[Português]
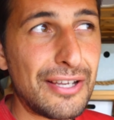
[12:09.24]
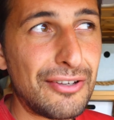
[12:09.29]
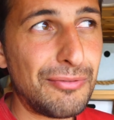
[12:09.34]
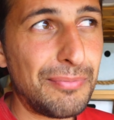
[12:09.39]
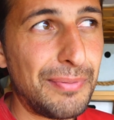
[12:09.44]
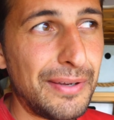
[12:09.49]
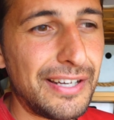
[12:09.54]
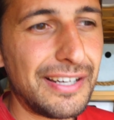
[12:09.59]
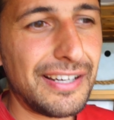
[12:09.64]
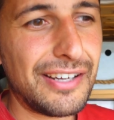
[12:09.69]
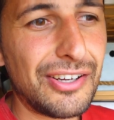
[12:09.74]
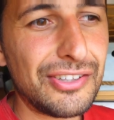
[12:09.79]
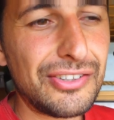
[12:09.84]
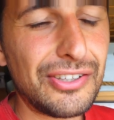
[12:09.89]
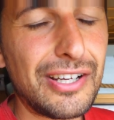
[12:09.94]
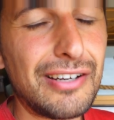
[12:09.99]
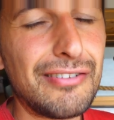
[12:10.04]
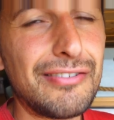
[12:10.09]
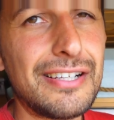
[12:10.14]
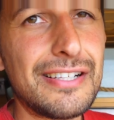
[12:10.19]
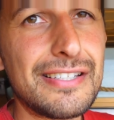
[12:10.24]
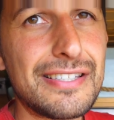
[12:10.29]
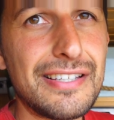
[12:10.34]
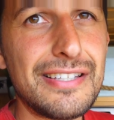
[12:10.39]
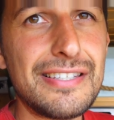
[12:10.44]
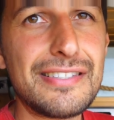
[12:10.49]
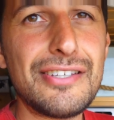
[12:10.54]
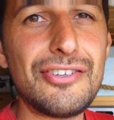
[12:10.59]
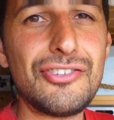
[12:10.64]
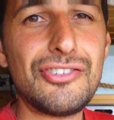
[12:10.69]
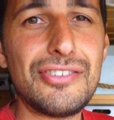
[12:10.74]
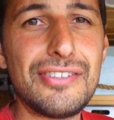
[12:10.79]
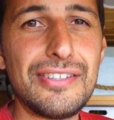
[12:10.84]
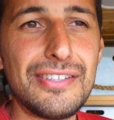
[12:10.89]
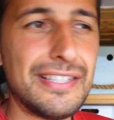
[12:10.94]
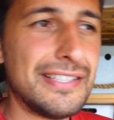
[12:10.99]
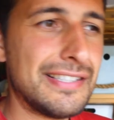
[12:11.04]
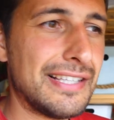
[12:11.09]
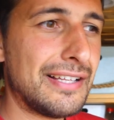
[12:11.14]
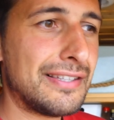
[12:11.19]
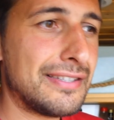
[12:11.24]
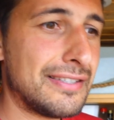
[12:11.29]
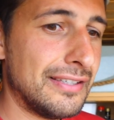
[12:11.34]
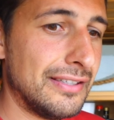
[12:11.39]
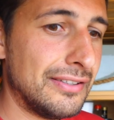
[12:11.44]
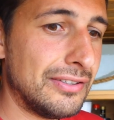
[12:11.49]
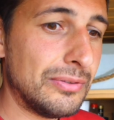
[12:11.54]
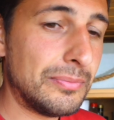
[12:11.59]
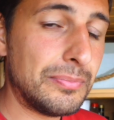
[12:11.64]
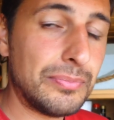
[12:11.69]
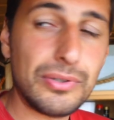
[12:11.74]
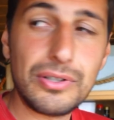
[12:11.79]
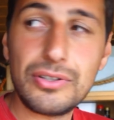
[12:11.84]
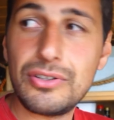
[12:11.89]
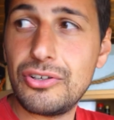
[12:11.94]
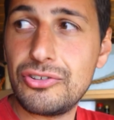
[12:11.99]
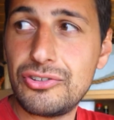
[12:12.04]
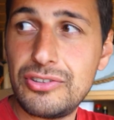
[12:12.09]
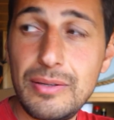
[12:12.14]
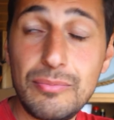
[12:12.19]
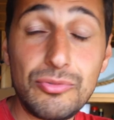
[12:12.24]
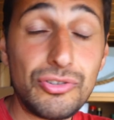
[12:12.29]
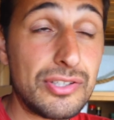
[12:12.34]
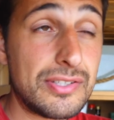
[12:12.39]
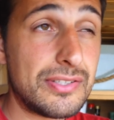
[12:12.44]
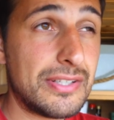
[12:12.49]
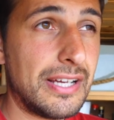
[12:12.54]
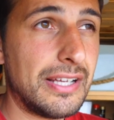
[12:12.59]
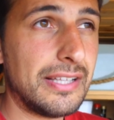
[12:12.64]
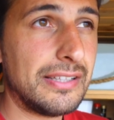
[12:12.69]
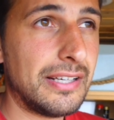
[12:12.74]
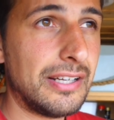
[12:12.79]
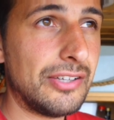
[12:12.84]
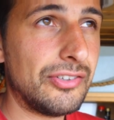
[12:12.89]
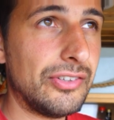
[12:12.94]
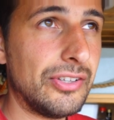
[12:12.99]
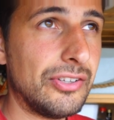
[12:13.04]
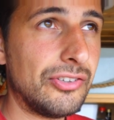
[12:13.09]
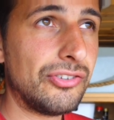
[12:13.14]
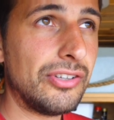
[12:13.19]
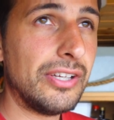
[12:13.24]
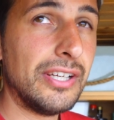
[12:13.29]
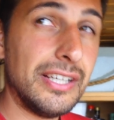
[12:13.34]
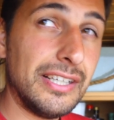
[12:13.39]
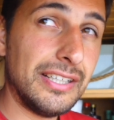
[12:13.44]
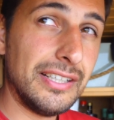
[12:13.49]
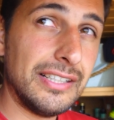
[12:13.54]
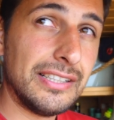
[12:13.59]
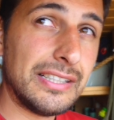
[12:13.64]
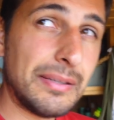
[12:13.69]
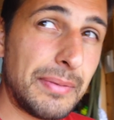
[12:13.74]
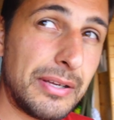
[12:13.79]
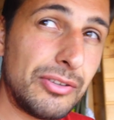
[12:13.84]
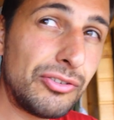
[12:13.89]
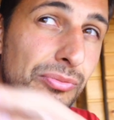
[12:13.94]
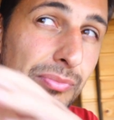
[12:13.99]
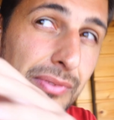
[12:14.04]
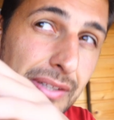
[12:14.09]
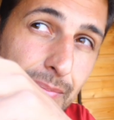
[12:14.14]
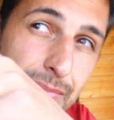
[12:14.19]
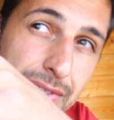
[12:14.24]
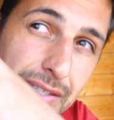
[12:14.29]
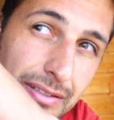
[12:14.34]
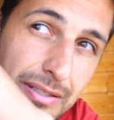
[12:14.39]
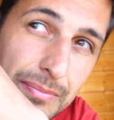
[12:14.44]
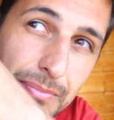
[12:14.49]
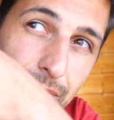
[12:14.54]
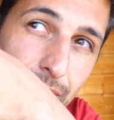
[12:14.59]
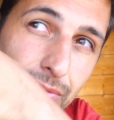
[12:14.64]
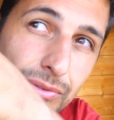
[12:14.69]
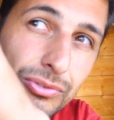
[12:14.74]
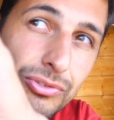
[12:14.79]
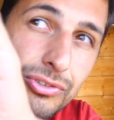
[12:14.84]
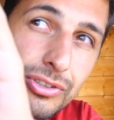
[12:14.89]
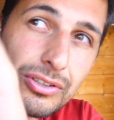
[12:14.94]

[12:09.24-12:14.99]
à espera que a autocaravana saísse deste exato sítio, porque nós tínhamos estacionado atrás deles. Também nos metemos ali para uns